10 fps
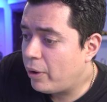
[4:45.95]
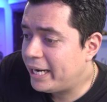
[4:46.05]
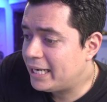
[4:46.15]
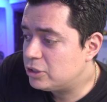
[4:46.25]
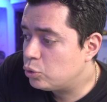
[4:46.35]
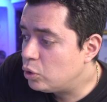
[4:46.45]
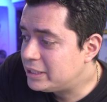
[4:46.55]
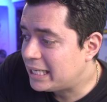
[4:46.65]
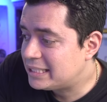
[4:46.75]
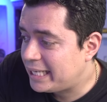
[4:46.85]
pues
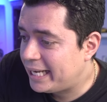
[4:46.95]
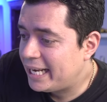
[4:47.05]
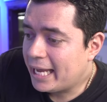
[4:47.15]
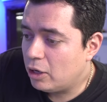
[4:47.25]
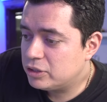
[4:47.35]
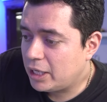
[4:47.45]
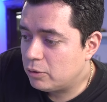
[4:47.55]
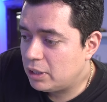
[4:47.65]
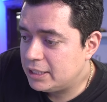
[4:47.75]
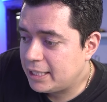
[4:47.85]
resulta ser que lo están
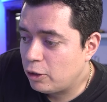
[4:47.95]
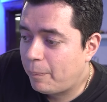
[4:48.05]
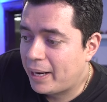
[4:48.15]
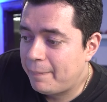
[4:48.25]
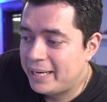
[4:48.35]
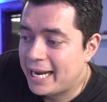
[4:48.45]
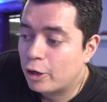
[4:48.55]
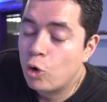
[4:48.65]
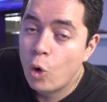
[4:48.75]
utilizando para minar